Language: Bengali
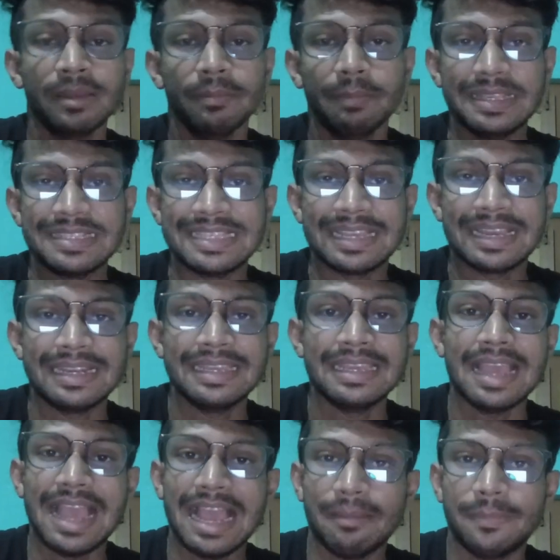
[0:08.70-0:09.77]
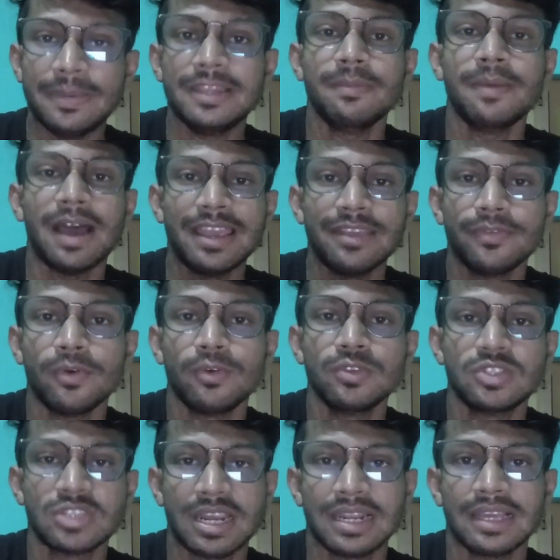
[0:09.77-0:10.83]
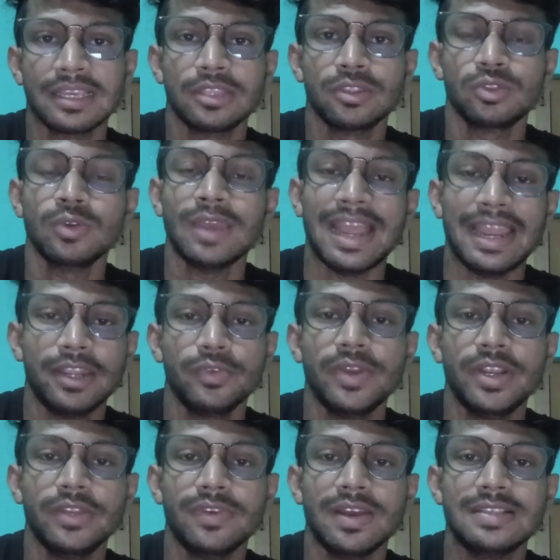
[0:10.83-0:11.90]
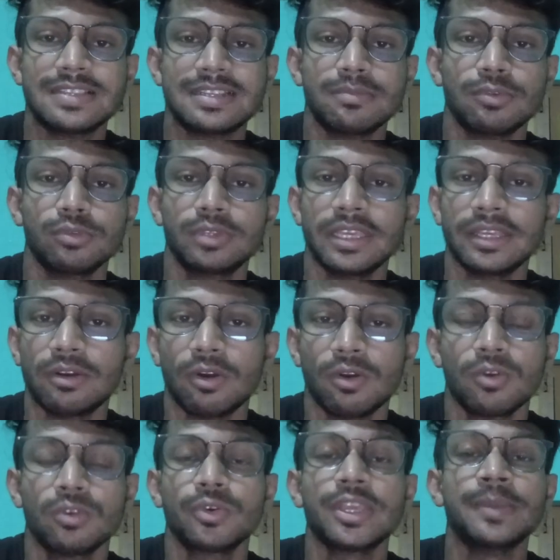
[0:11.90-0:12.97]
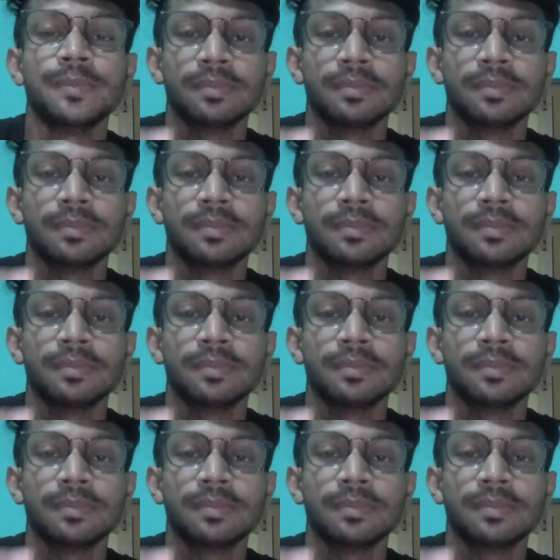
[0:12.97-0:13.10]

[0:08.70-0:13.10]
বেসিক্যালি অ্যাপেল বা আইফোন ছাড়া কিন্তু অ্যান্ড্রয়েড ডিভাইসের মধ্যে কখনোই